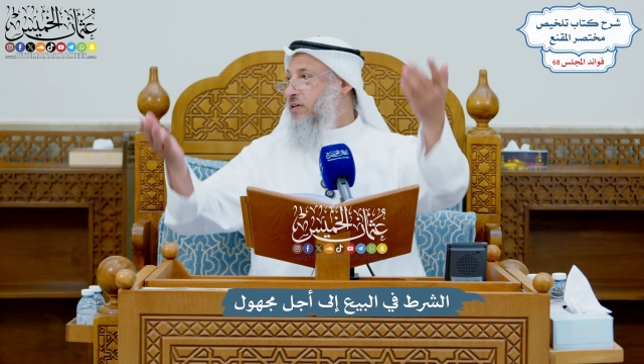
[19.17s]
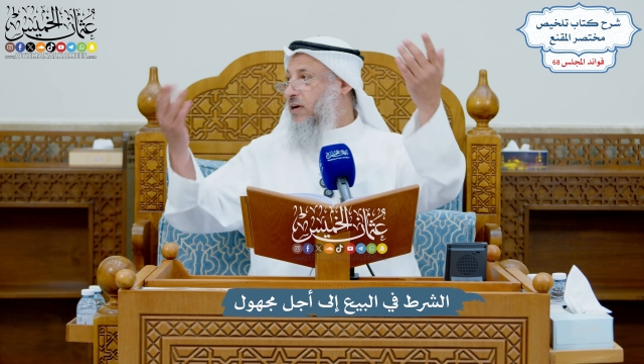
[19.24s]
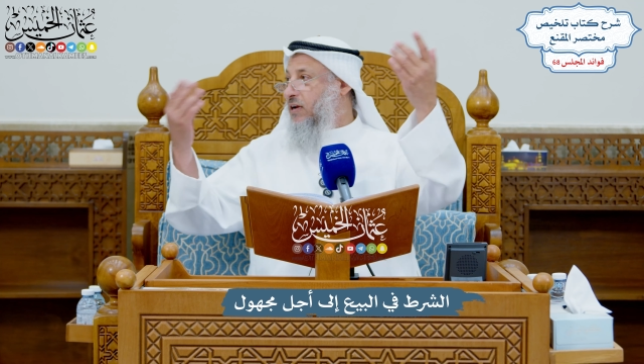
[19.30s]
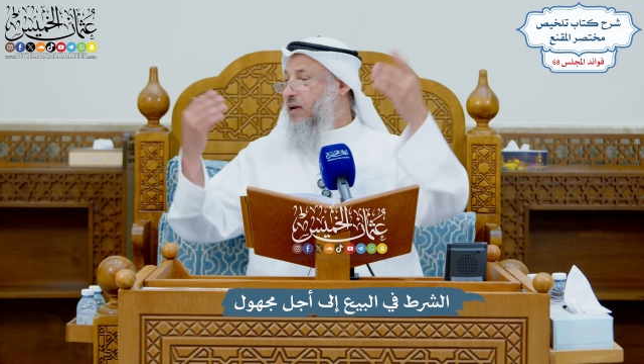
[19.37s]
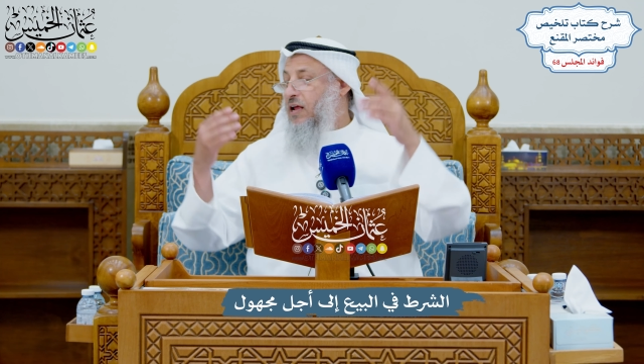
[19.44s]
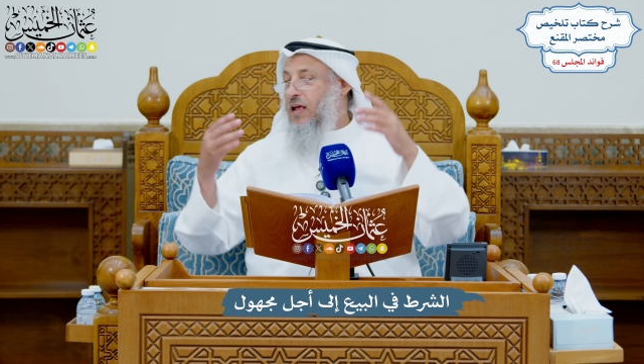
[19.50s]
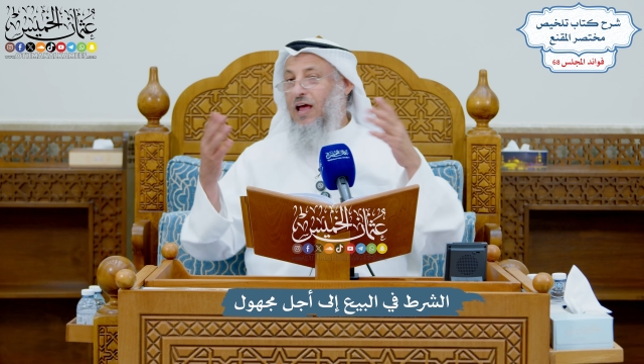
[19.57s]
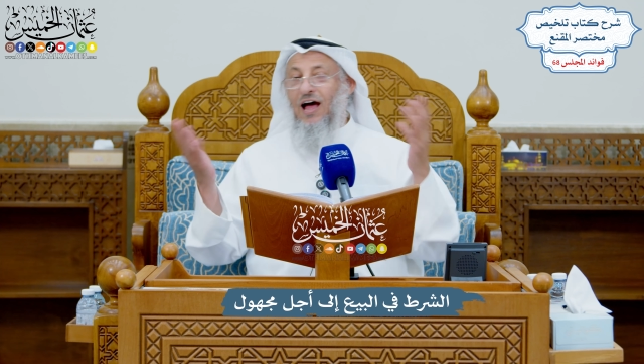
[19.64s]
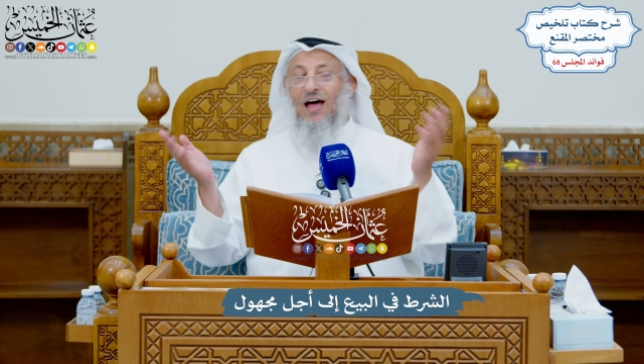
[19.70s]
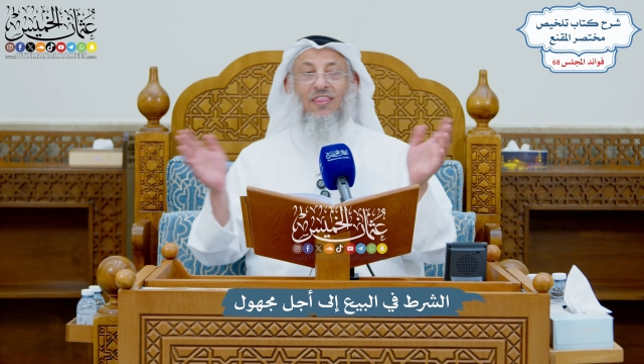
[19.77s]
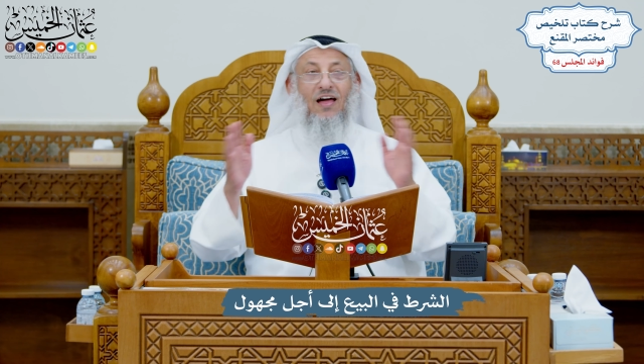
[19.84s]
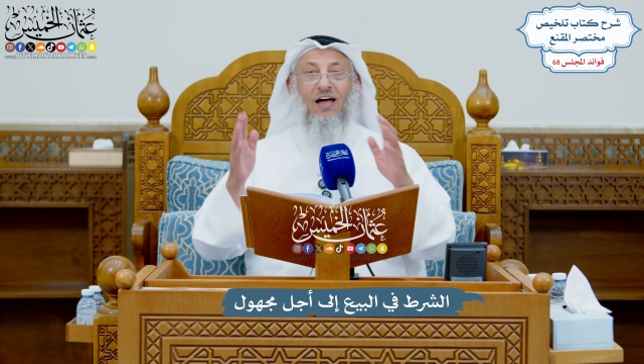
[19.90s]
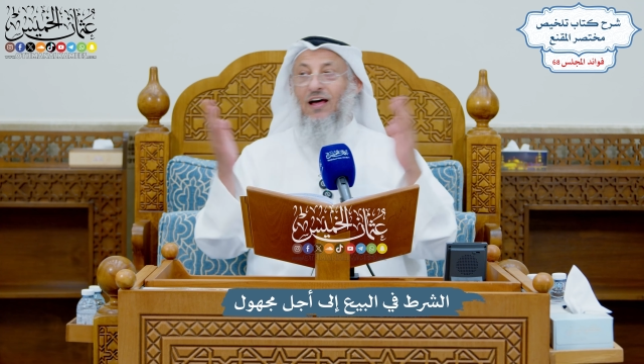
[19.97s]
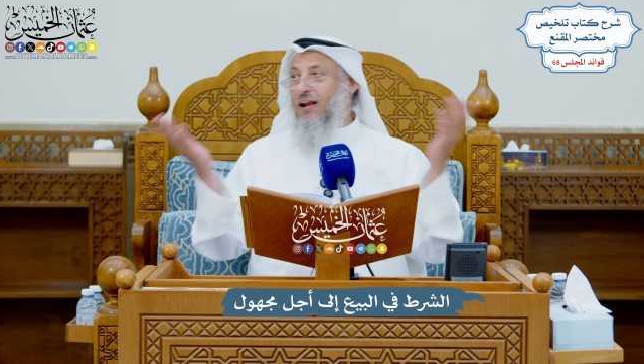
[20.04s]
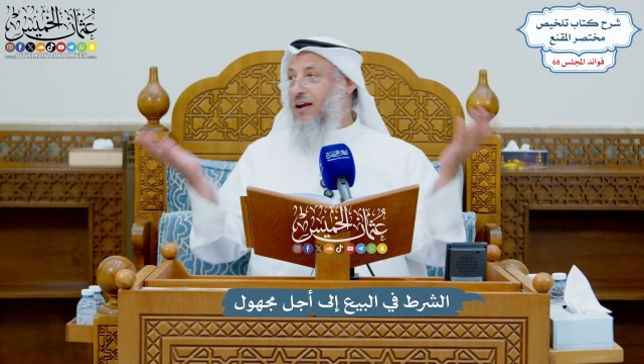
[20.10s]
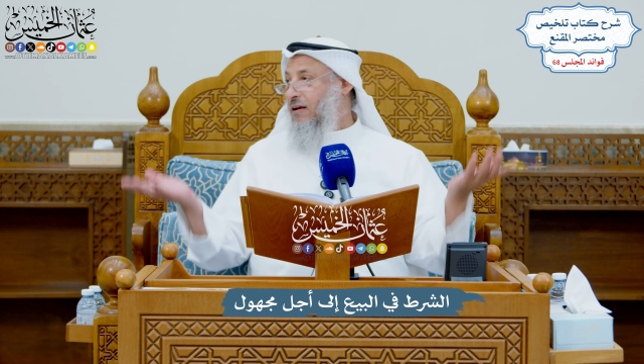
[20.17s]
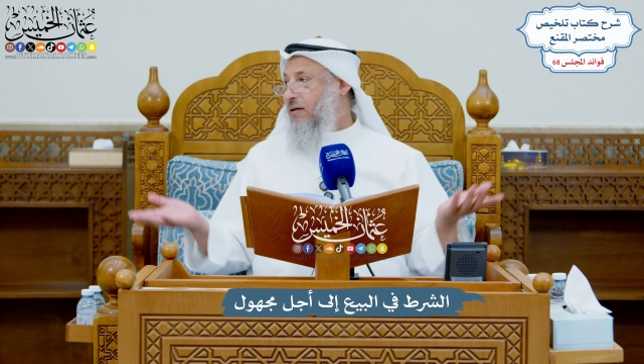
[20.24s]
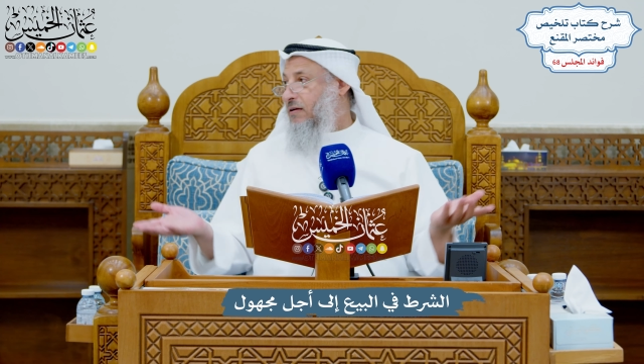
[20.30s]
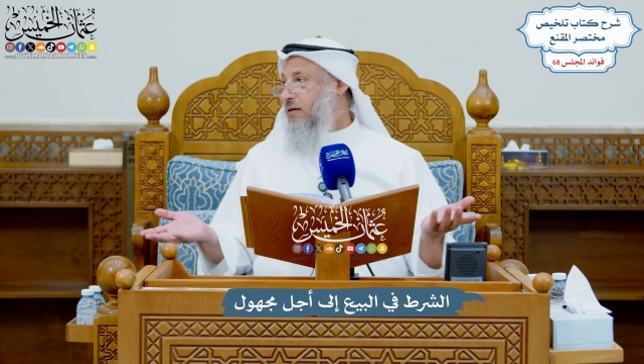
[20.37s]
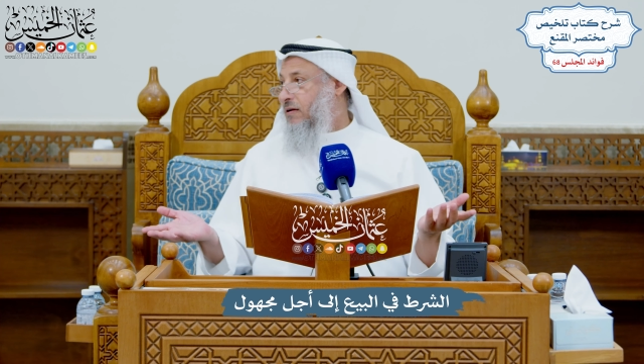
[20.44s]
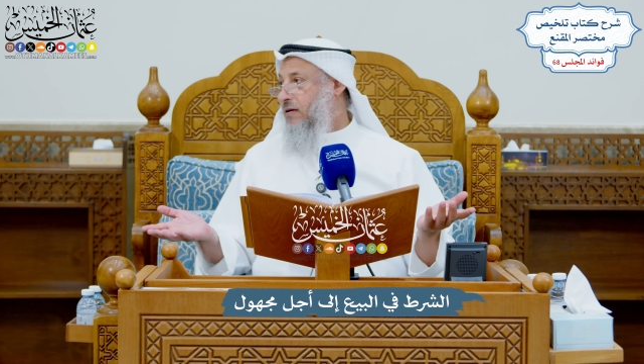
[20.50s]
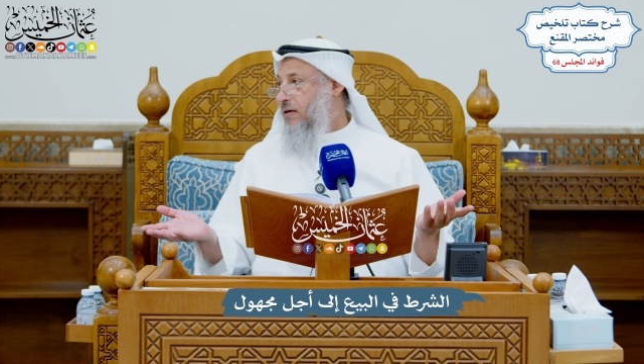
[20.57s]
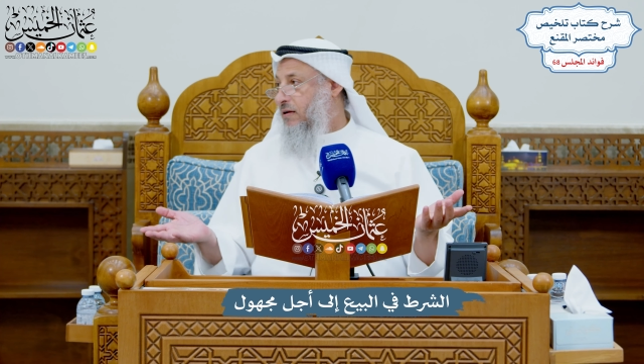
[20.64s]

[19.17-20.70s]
شهر هذا غرر